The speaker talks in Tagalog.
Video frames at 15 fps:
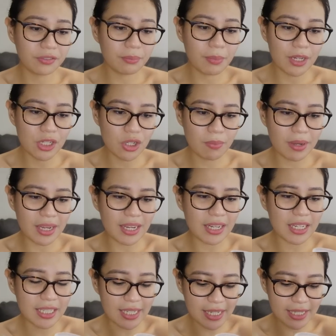Medyo may
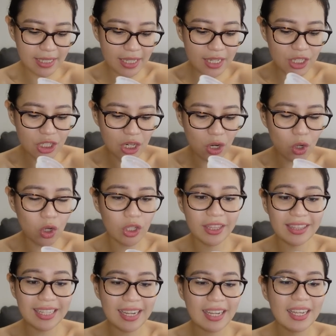resistance siyang
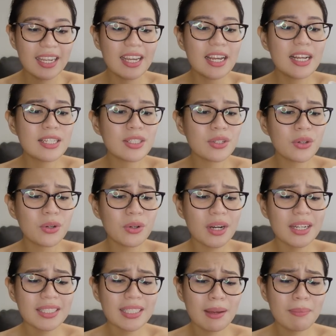konti. So,
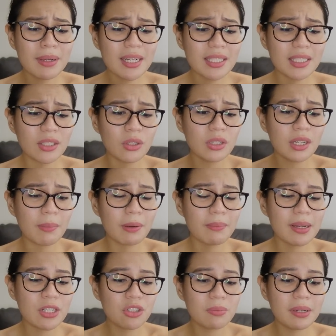ang sabi kasi doon, kapag
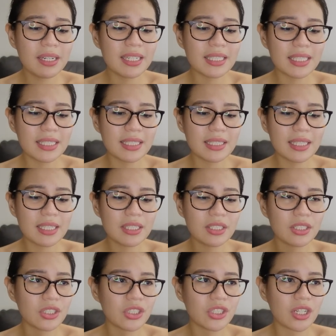medyo may
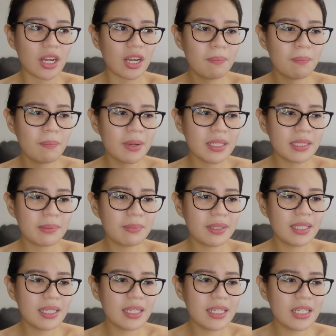resistance siya, mas
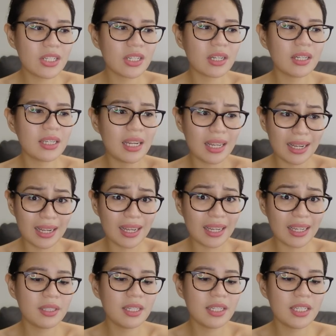madali siyang
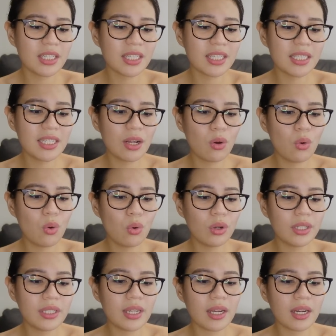ilagay. Kasi nahuhold
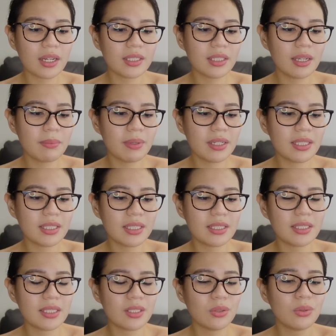niya, kasi nga may
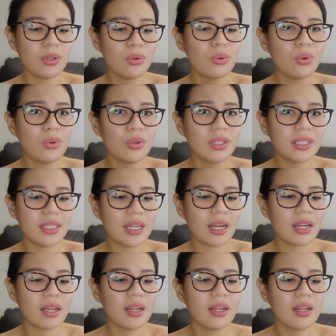resistance. So, nahuhold niya.